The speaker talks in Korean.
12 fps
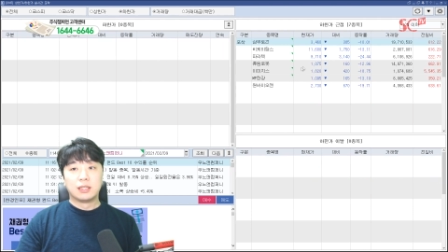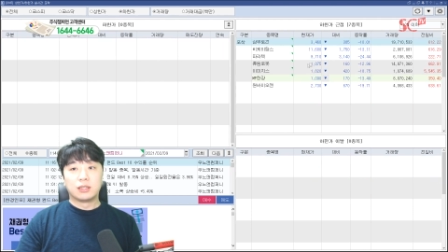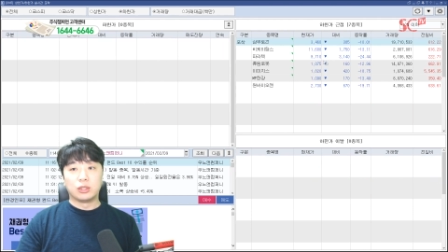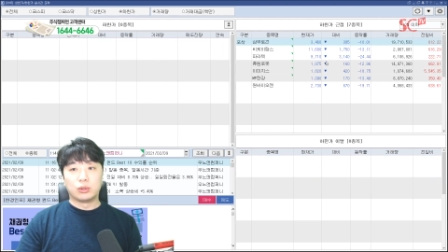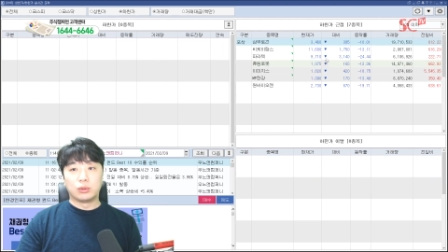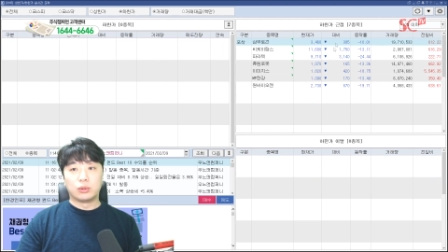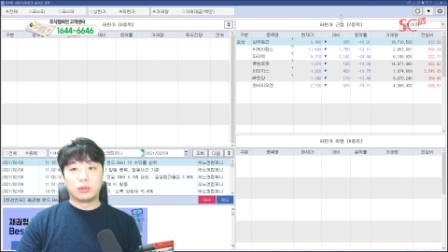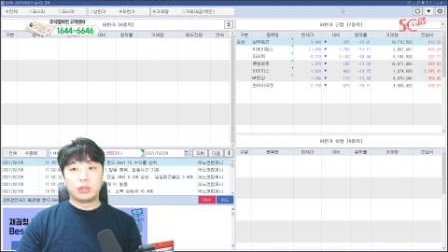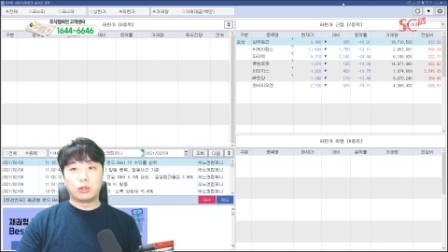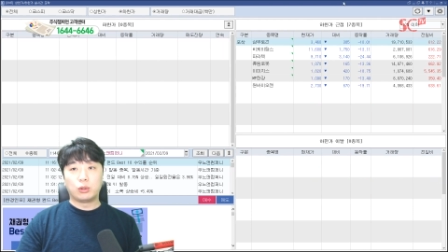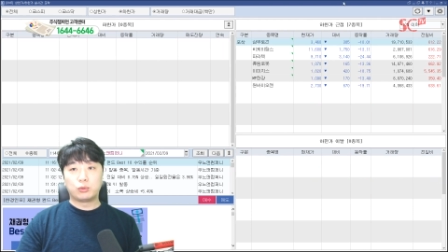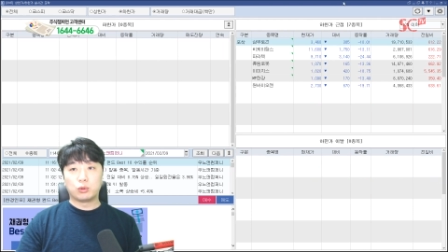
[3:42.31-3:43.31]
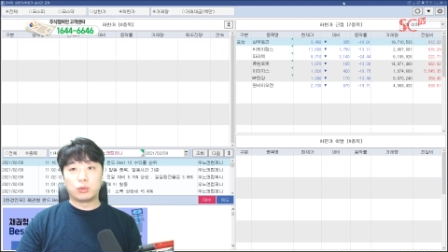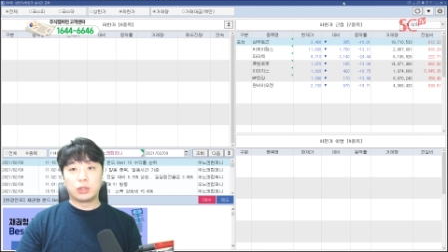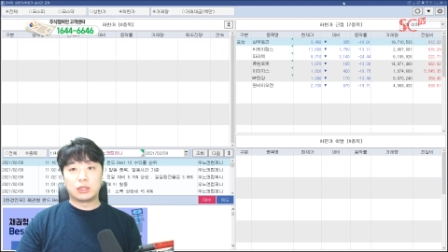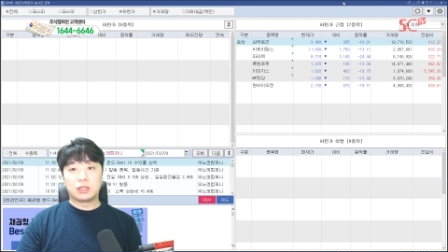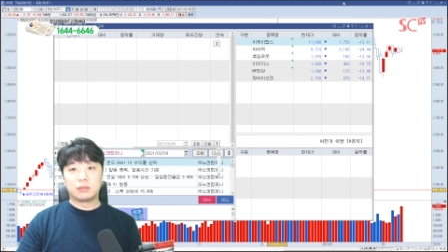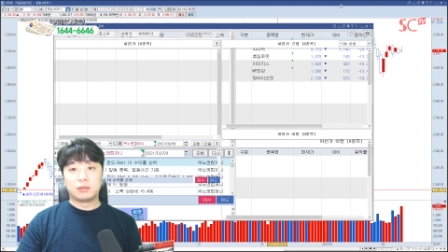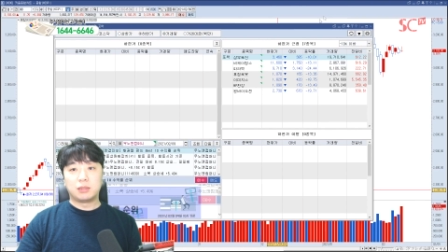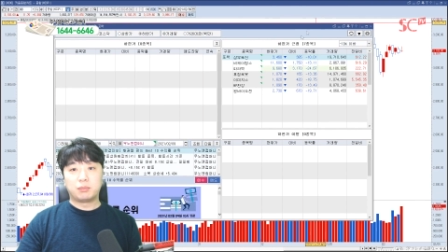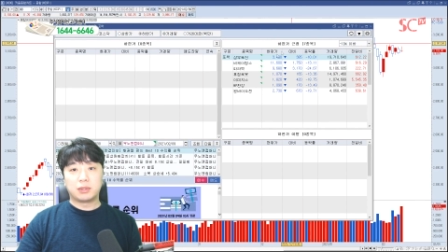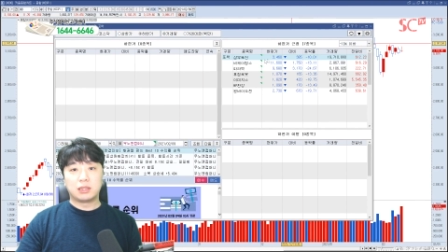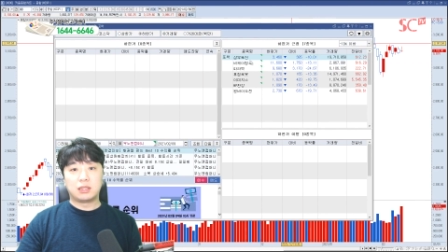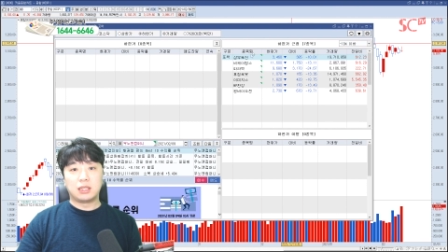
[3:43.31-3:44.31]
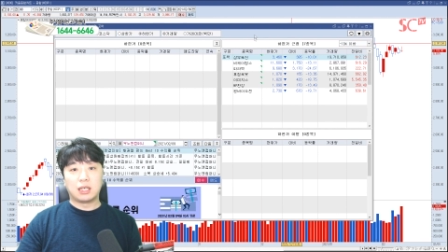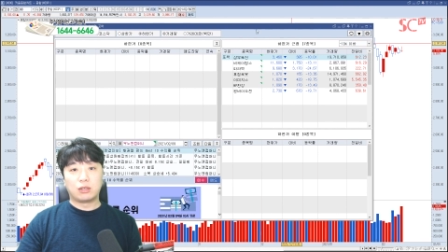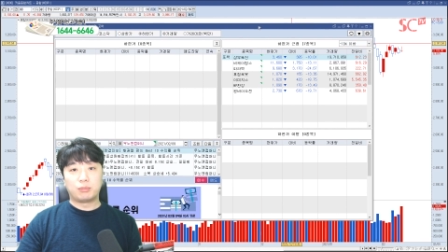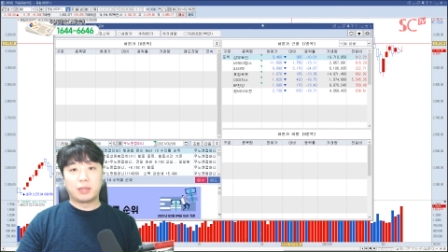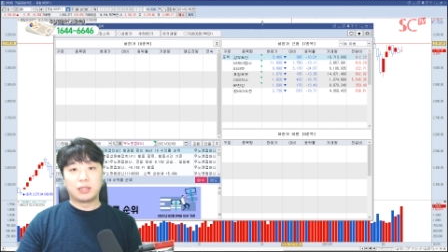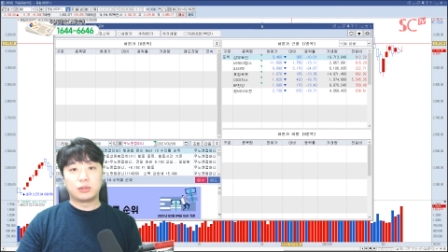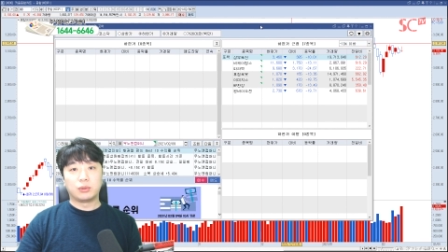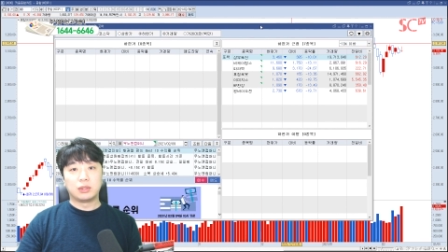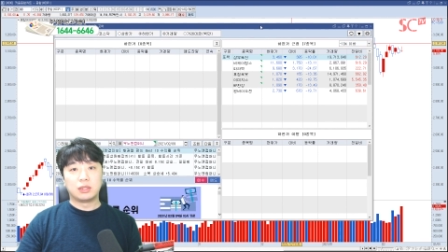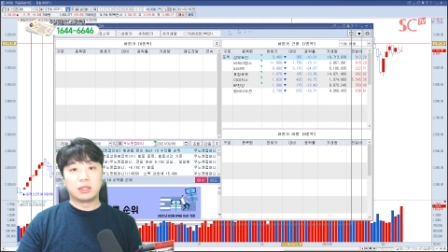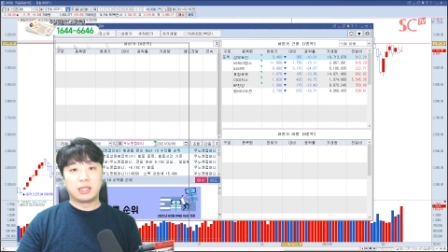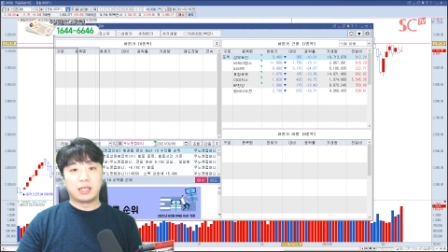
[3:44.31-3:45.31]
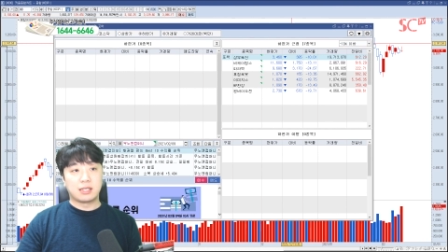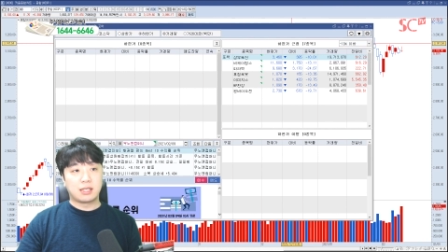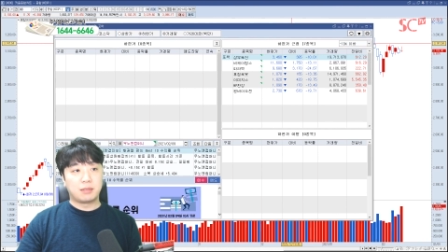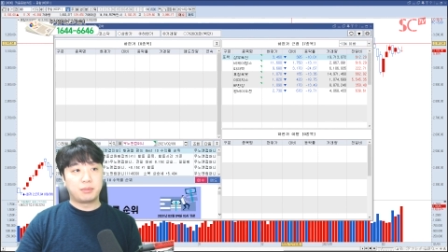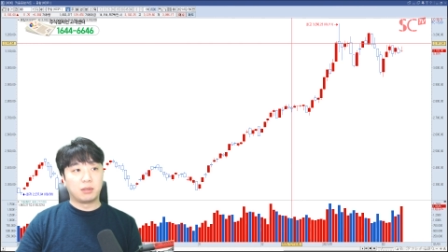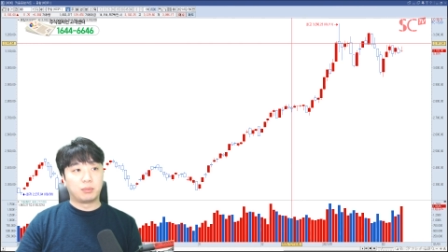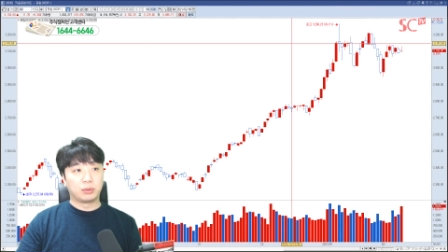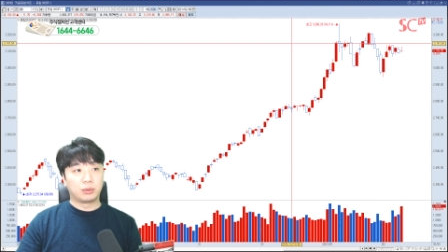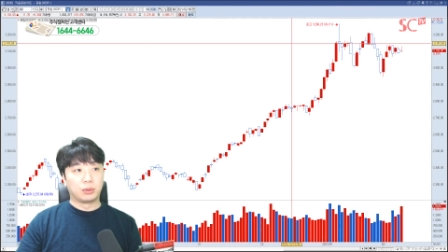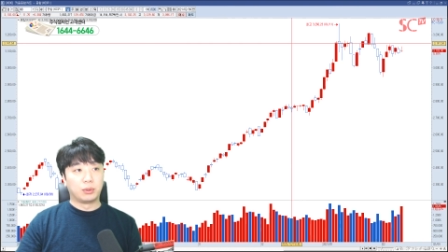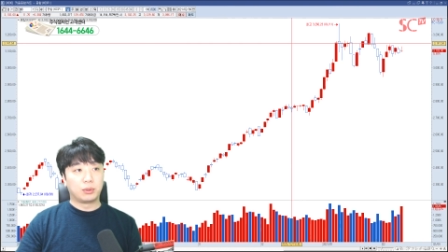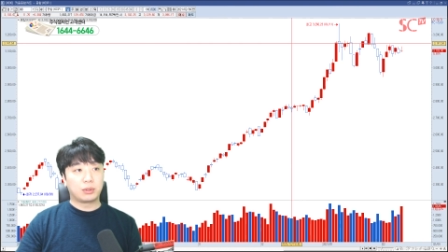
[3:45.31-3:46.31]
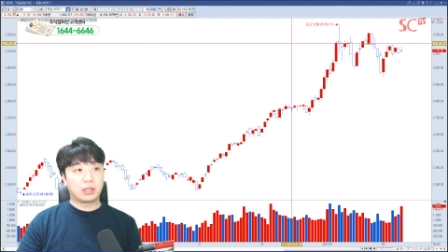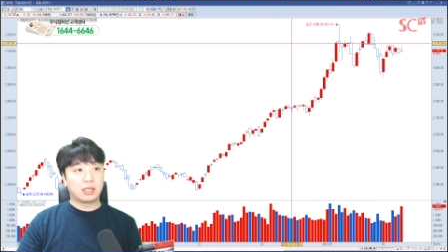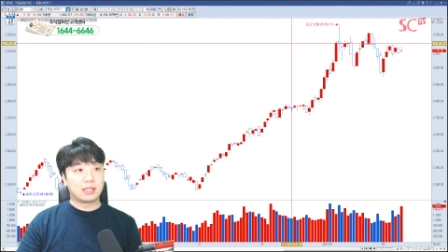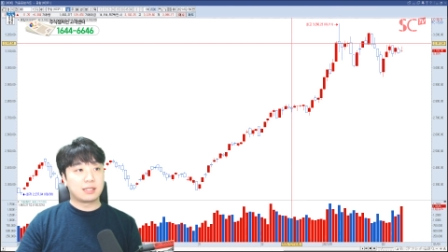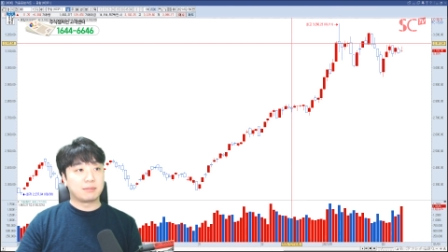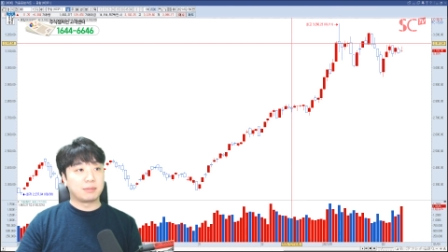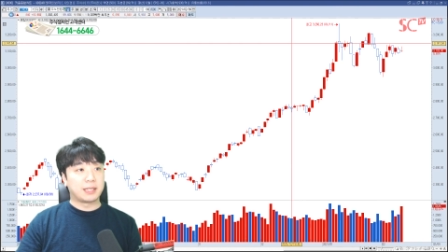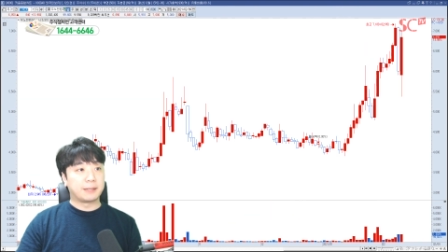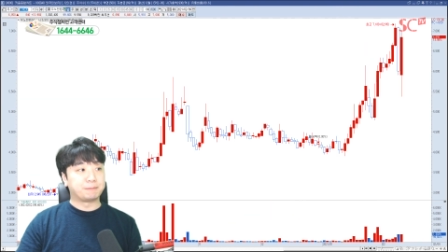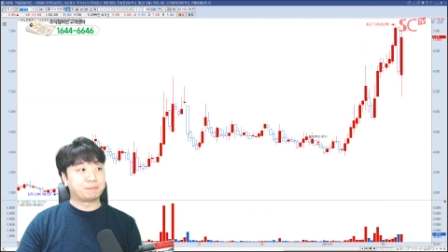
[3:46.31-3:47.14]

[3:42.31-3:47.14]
그리고 일곱 종목이 지금은 10% 이하로 빠지고 있는데 살펴보도록 하겠습니다.